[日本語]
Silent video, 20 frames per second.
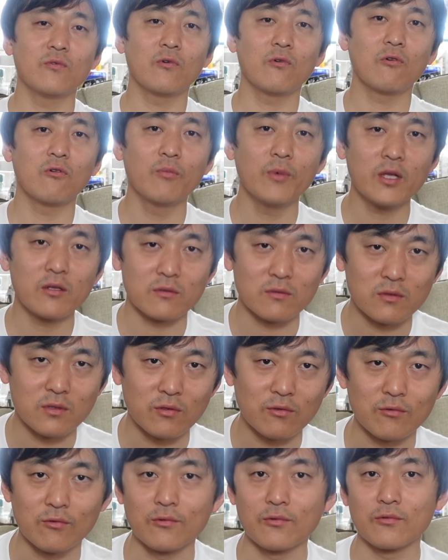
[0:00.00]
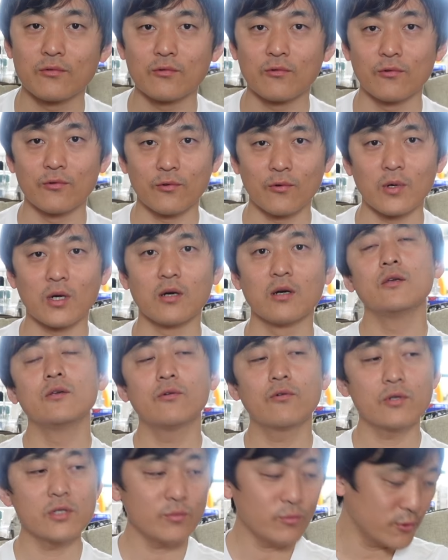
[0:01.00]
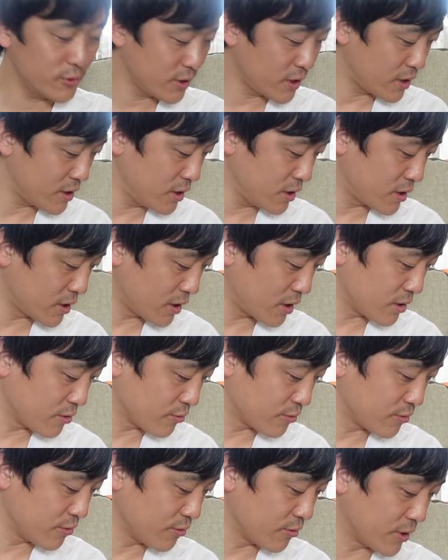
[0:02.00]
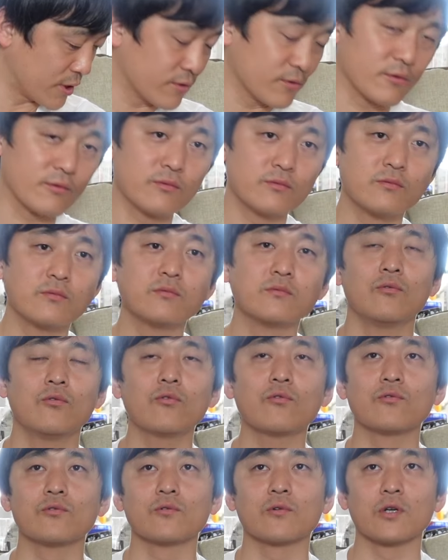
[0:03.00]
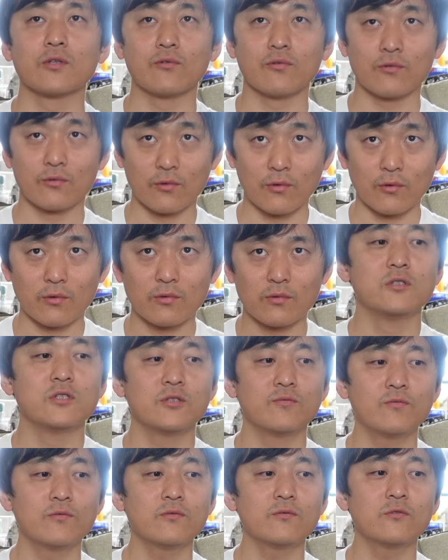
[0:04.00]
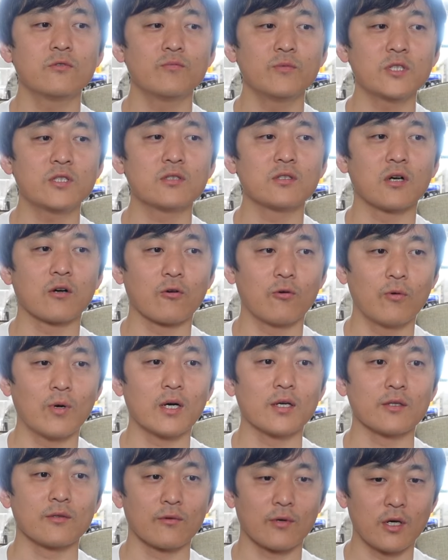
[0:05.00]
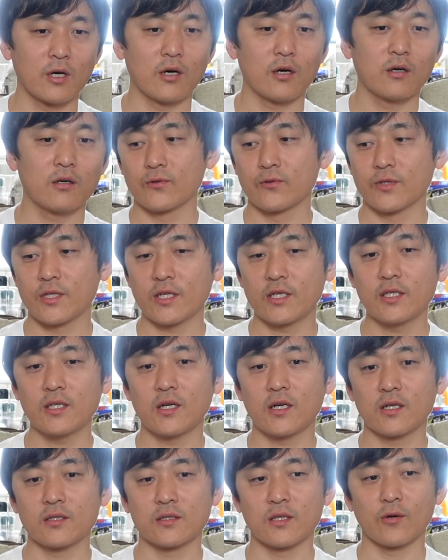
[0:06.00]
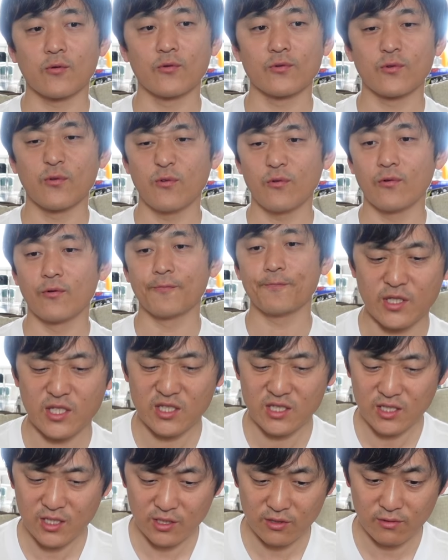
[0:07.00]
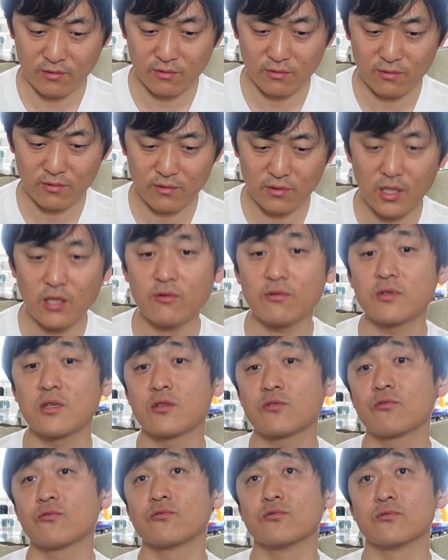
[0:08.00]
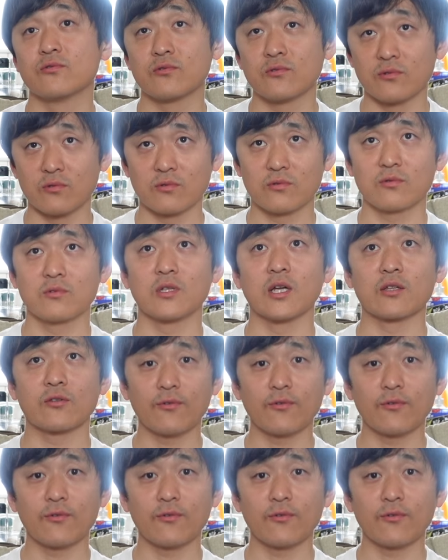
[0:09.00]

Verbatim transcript: を褒めるっていうことはより難しいチャレンジをするようになるよどういうことかというと自分のミスが怖いとかそのできなかったことを認識するっていう手帳術だ